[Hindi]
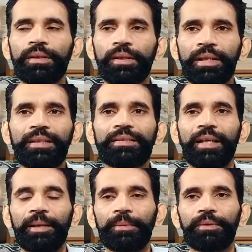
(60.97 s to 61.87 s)
रिंद
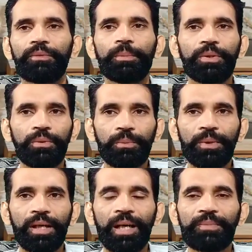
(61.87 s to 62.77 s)
साहब वो भी यूट्यूब
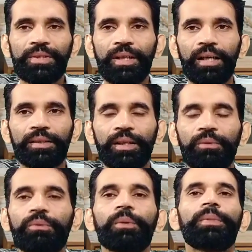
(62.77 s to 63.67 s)
का काम सिखाते हैं और
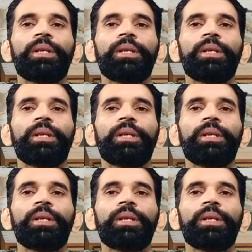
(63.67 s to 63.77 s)
उनको भी